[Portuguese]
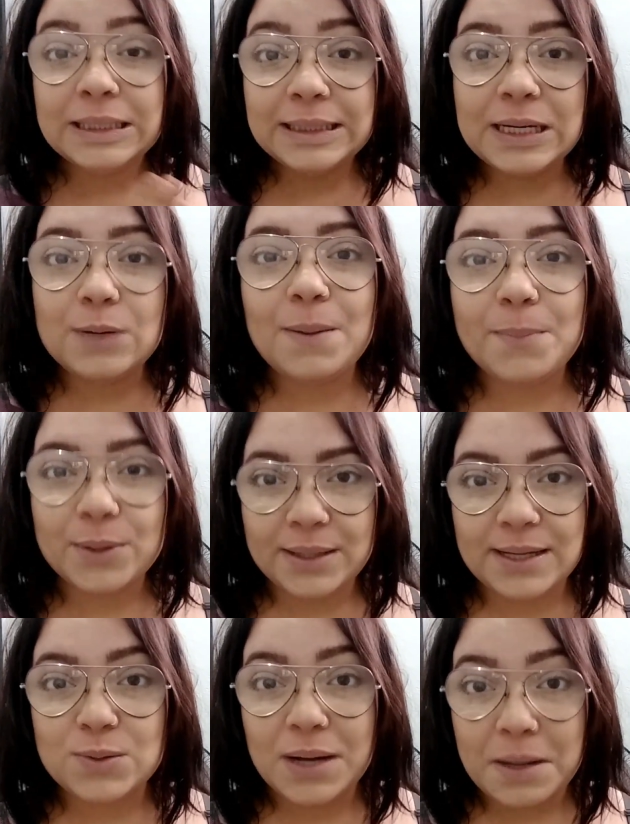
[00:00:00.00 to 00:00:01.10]
Não é
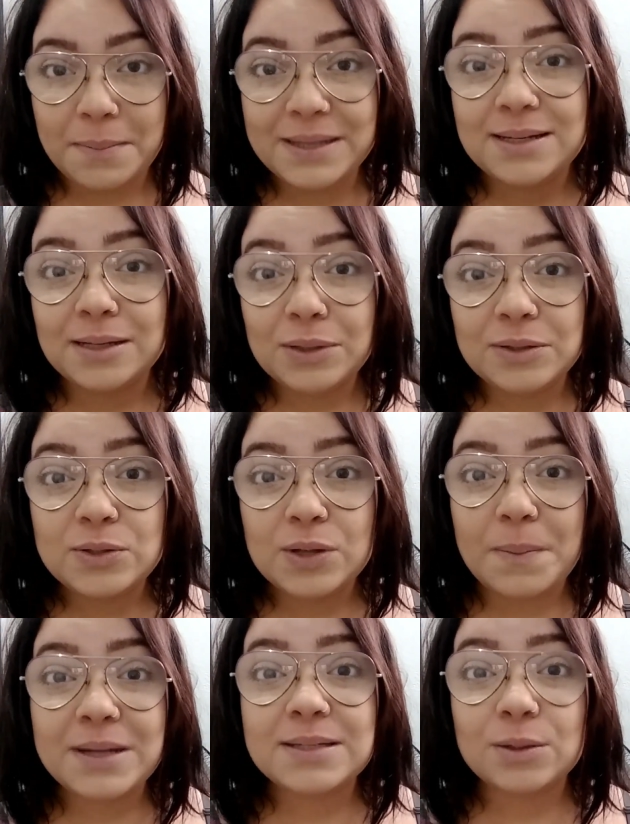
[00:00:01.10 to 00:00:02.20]
porque sua cabeça tá doendo que sua
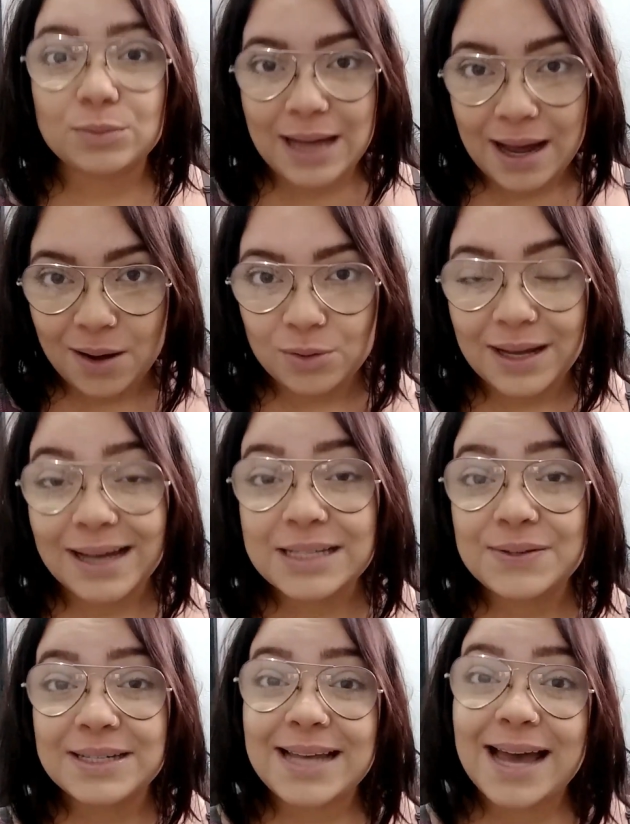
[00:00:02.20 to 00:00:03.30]
pressão tá alta. Às
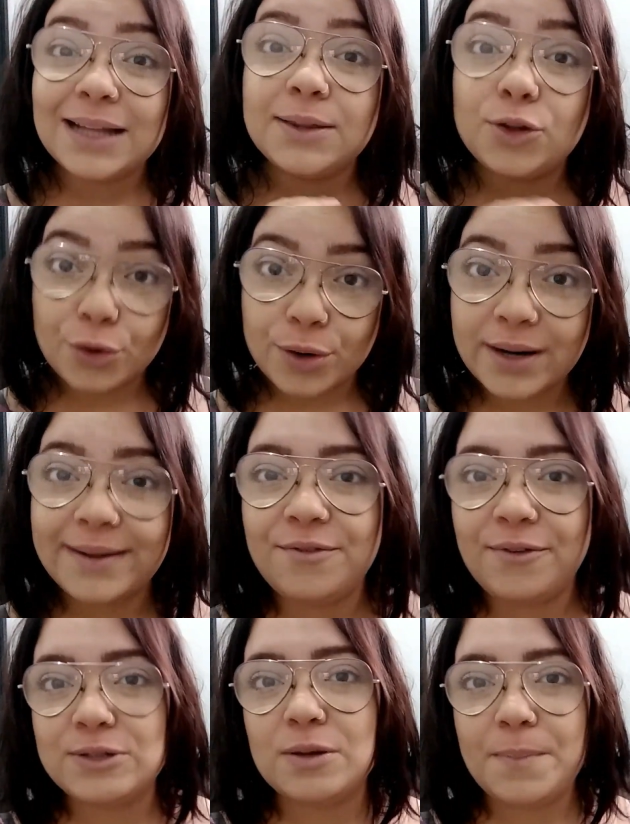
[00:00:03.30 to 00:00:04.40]
vezes é a dor que
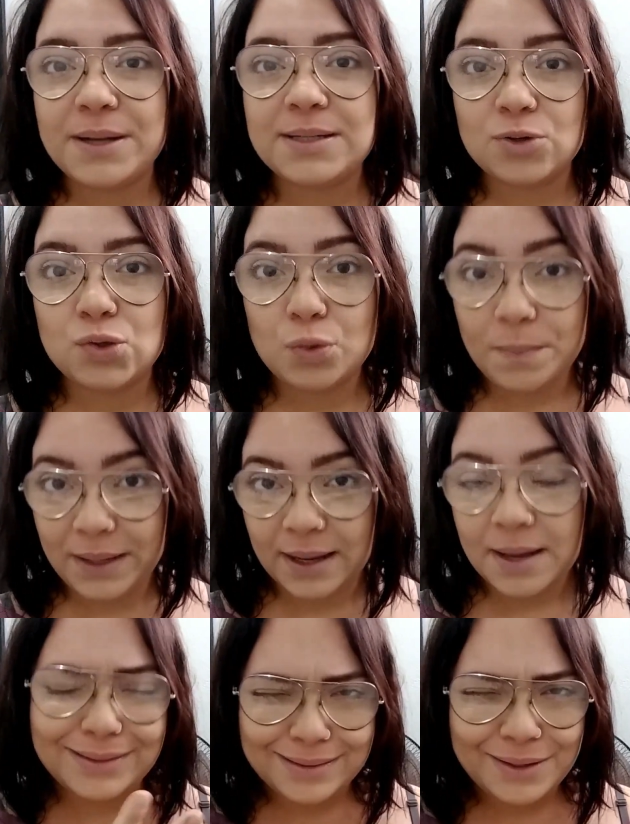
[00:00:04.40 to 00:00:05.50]
faz sua pressão subir,
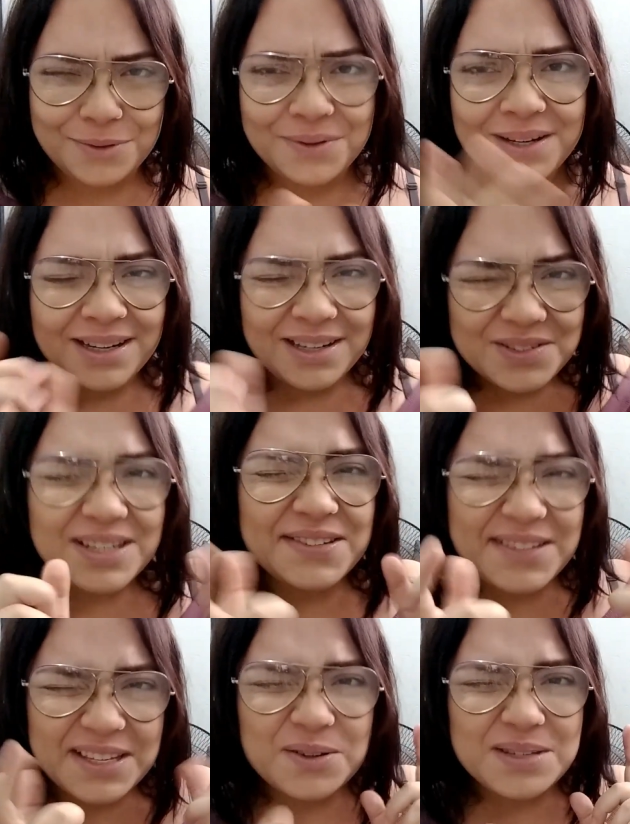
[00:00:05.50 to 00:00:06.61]
entendeu? Não sei se
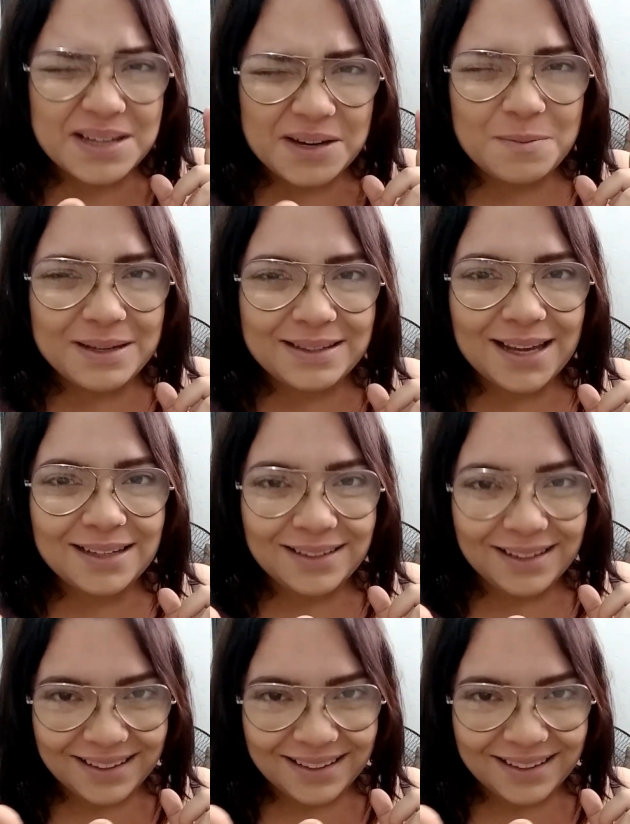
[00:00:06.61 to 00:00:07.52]
vocês conseguiram me entender.